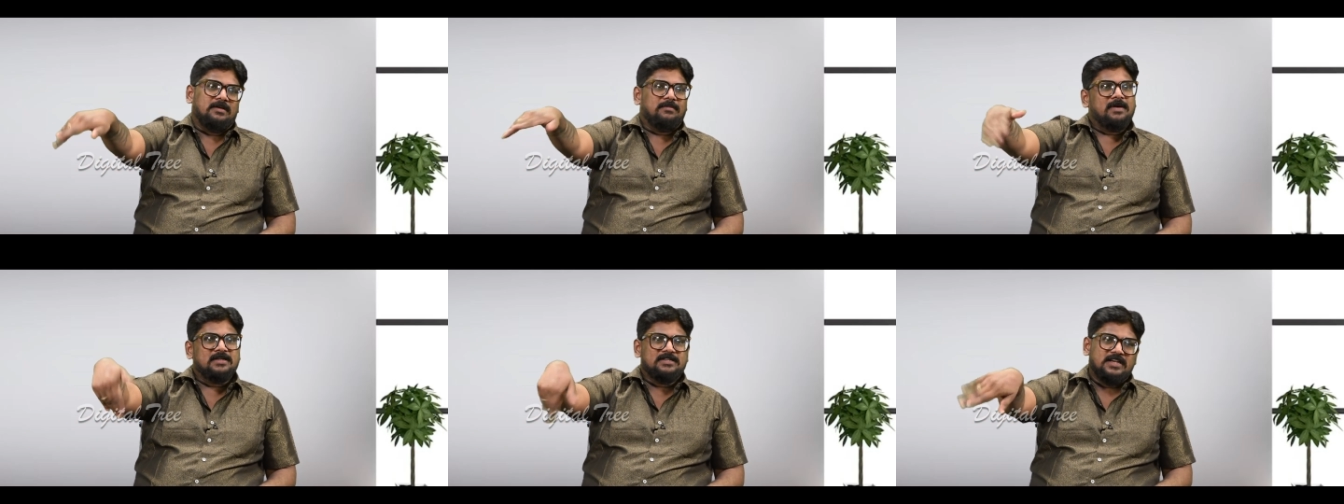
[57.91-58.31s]

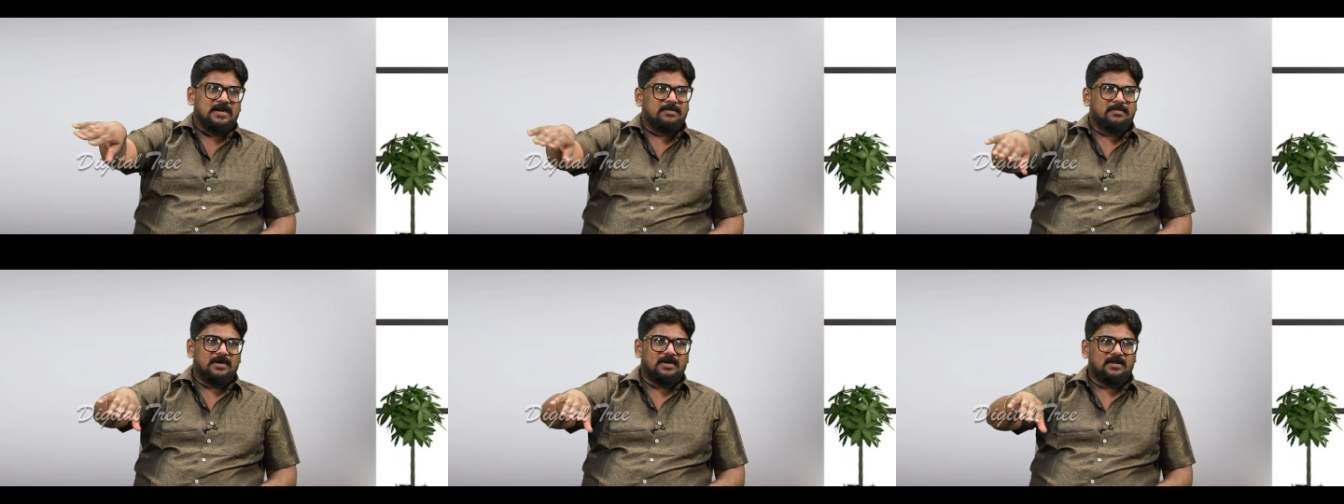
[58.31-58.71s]
మనిషి
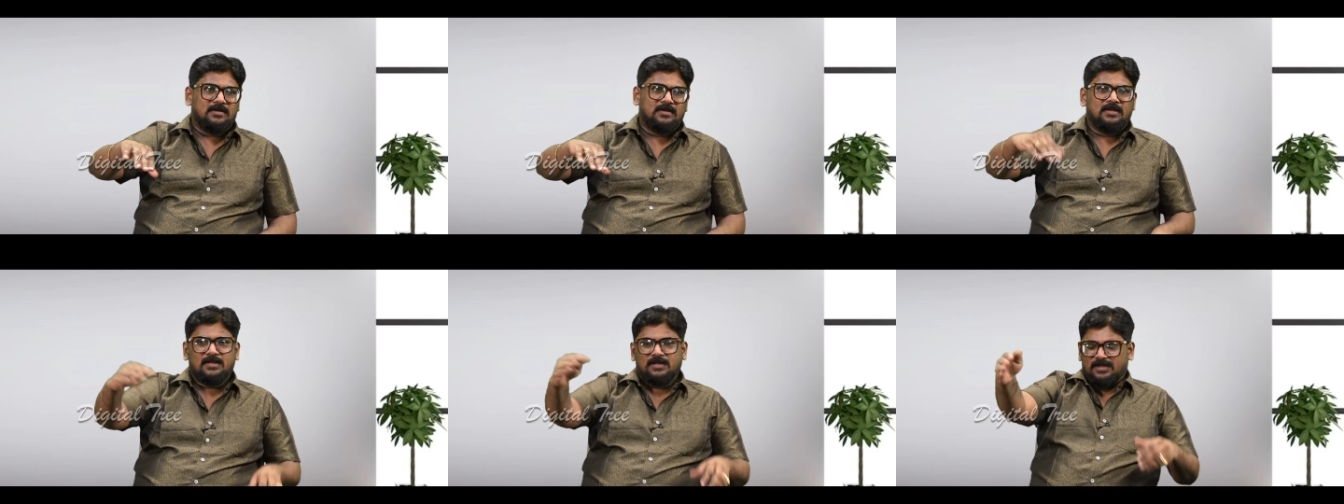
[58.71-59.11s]
అనమాట
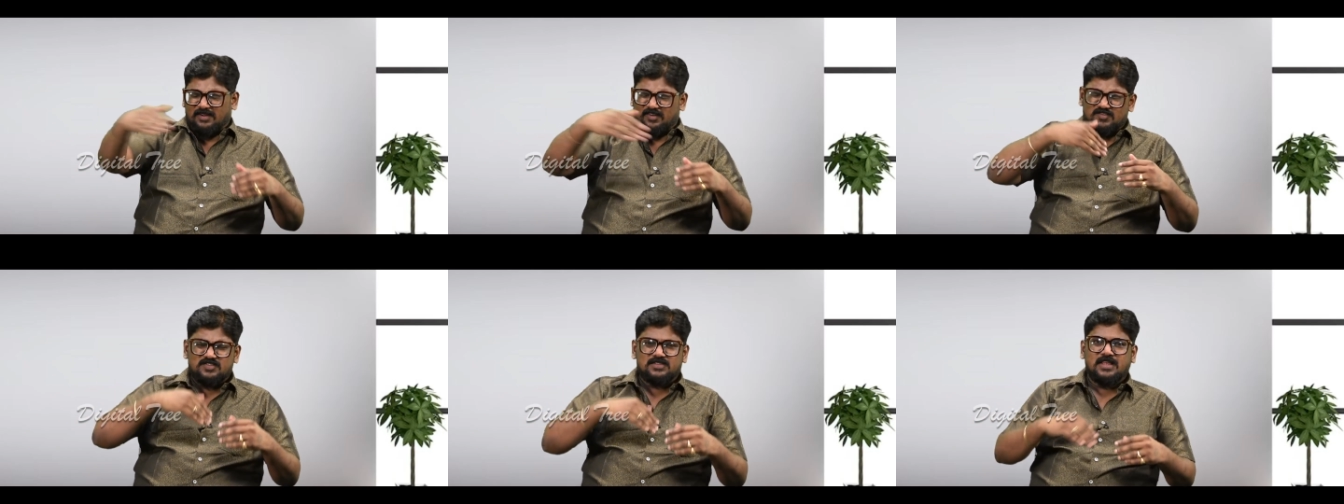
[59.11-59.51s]

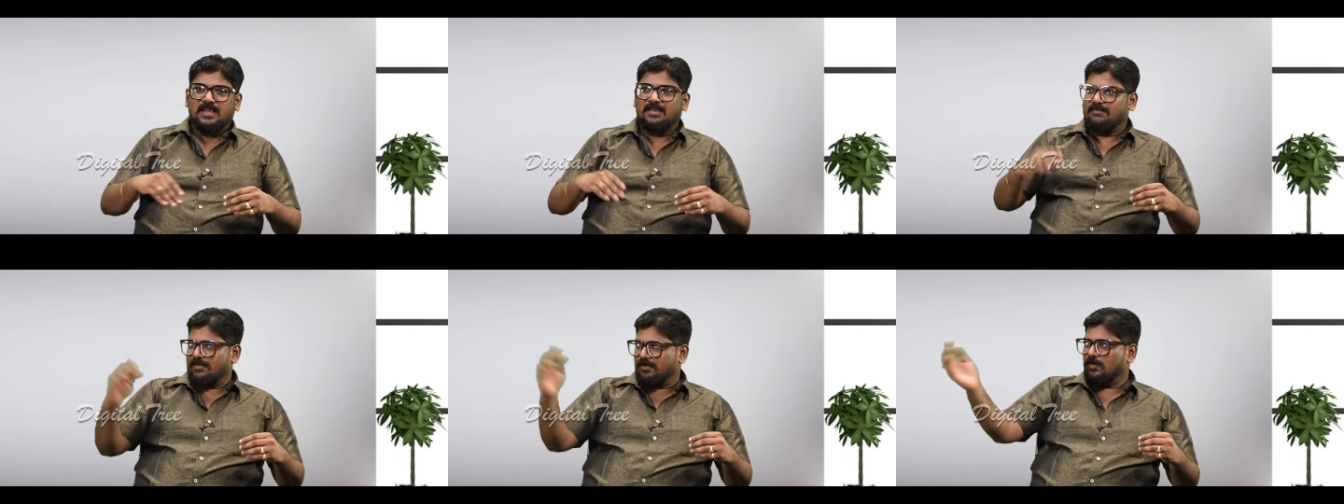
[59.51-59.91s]
వస్తే
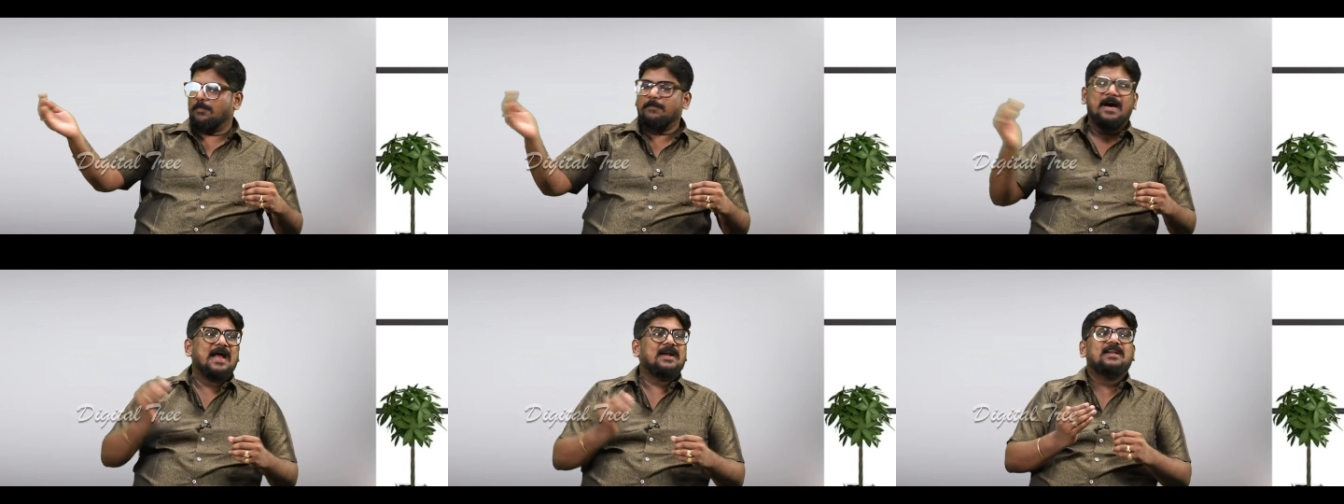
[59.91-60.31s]
ఓ
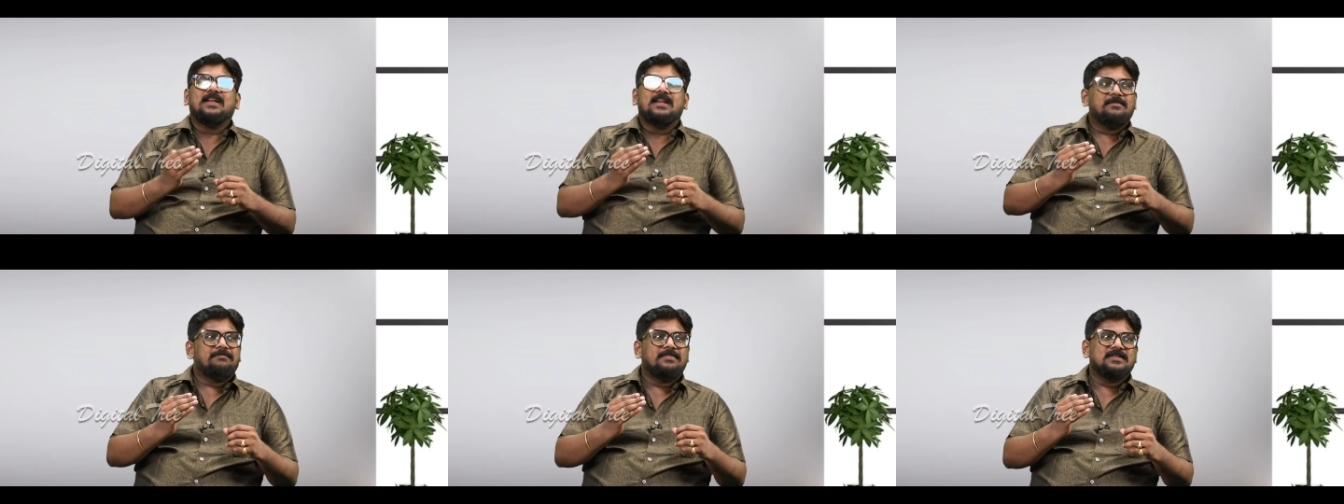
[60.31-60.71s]

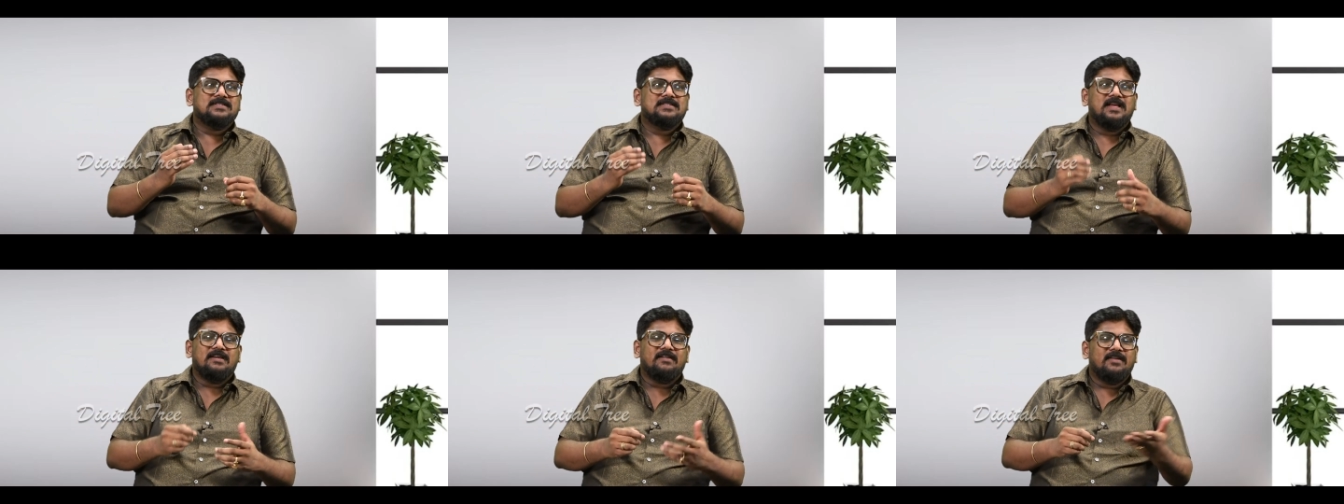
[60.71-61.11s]
పార్టీని
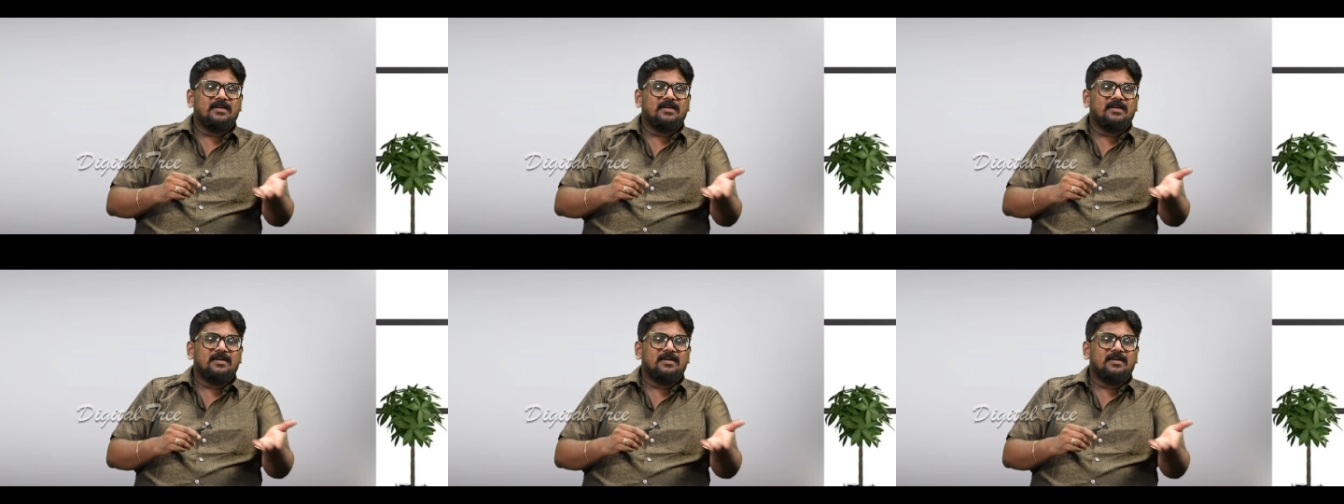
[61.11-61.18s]
ఇప్పిస్తే